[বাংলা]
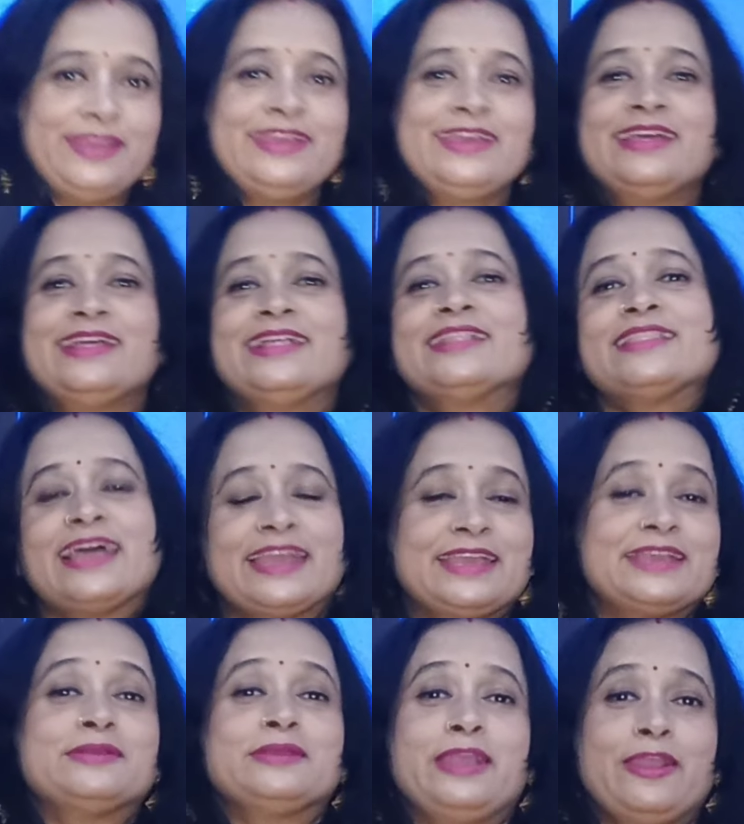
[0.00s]
হয় তাই
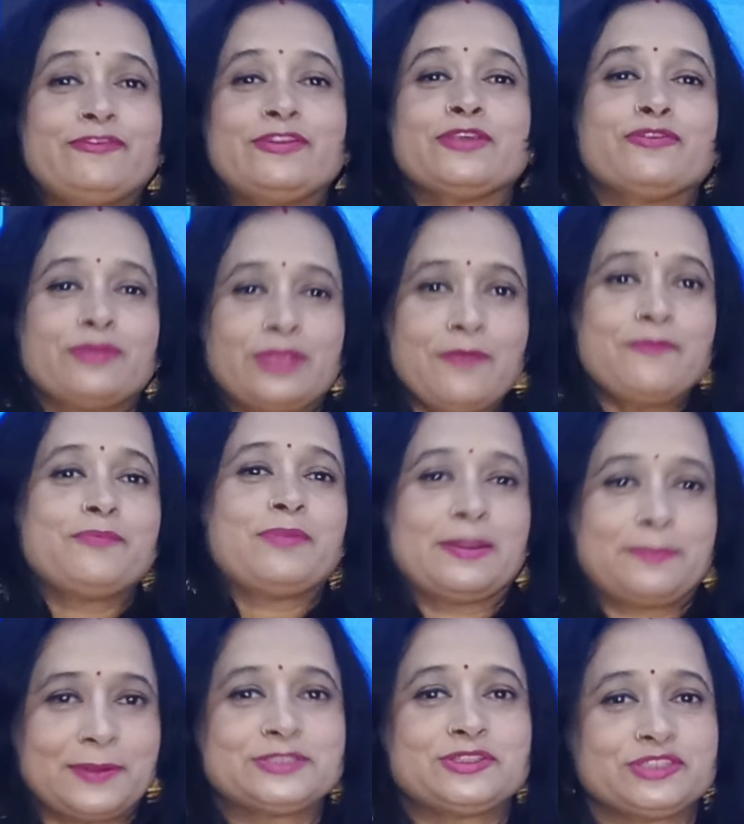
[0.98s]
গিফটের যে গিফট
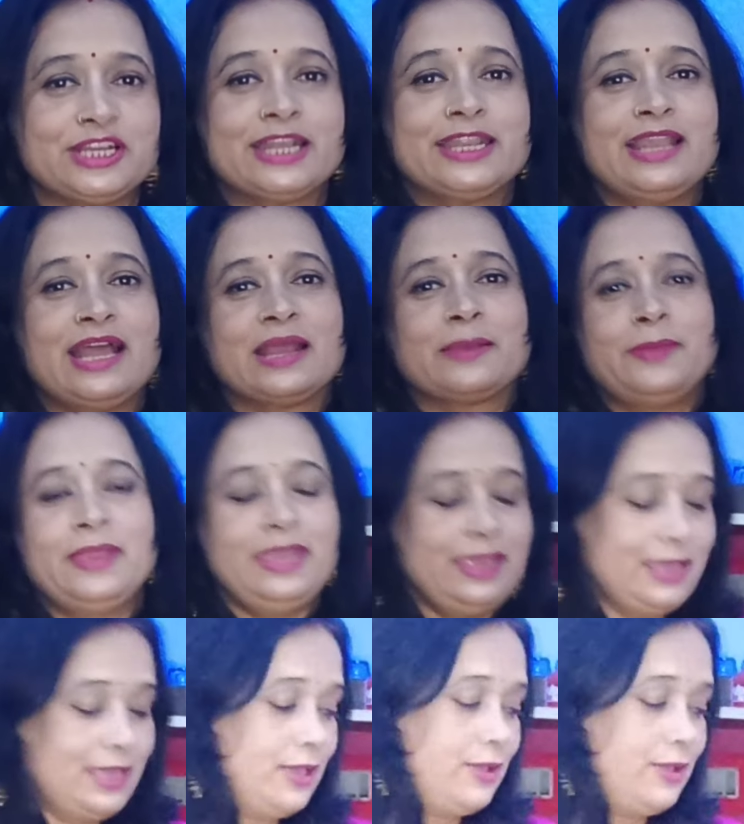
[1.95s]
পারপাস তো শাড়ি লাগবেই